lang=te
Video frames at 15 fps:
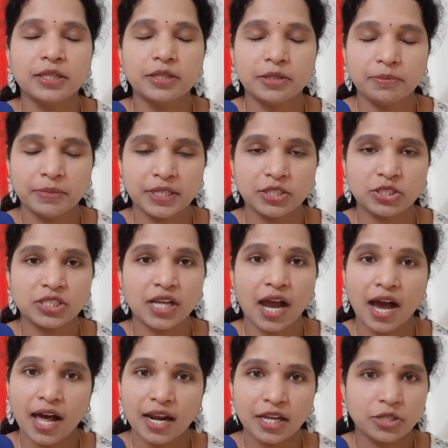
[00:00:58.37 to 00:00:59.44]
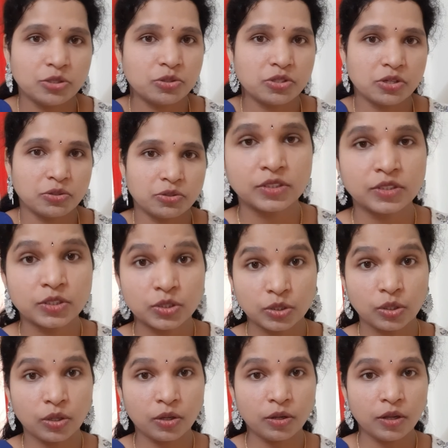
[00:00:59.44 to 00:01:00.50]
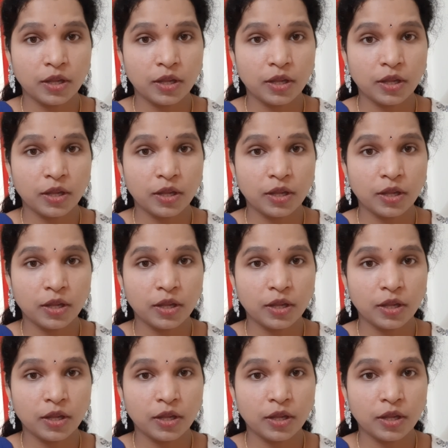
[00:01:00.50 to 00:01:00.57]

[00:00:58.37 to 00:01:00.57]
ఇది మీకు చాలా యూజ్ అవుతుంది సో